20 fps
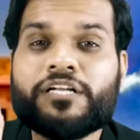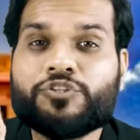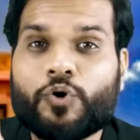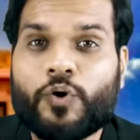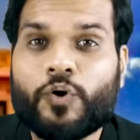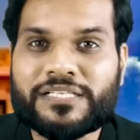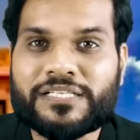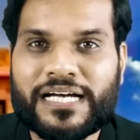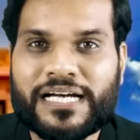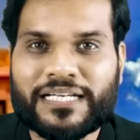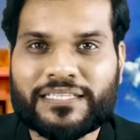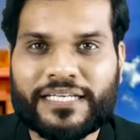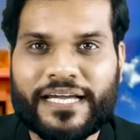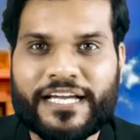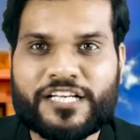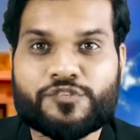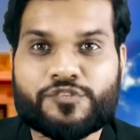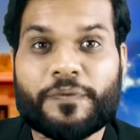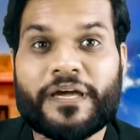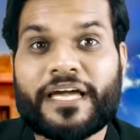
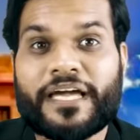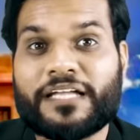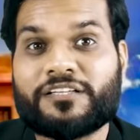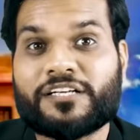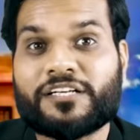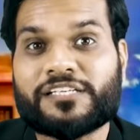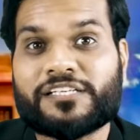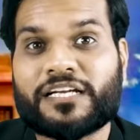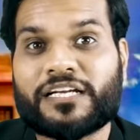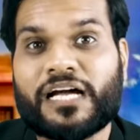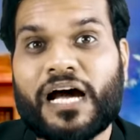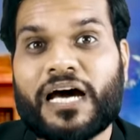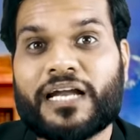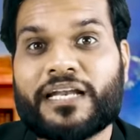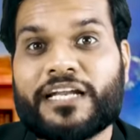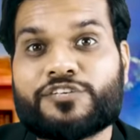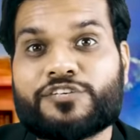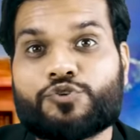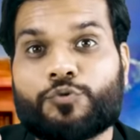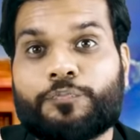2023 में केंद्र सरकार
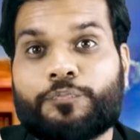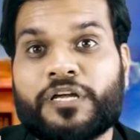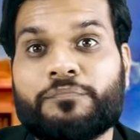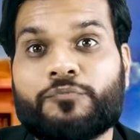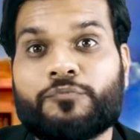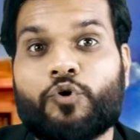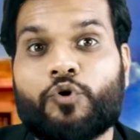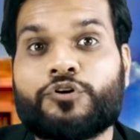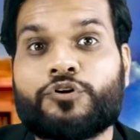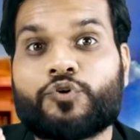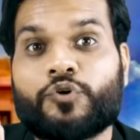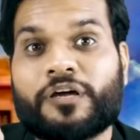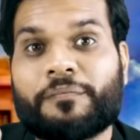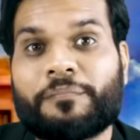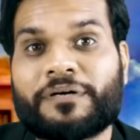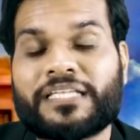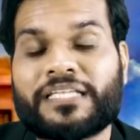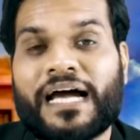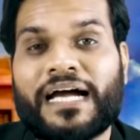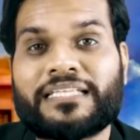ने सुप्रीम कोर्ट को यह
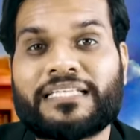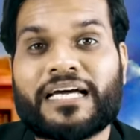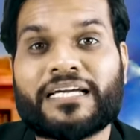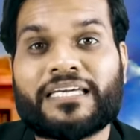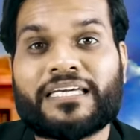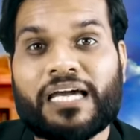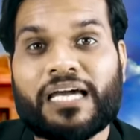बताया था कि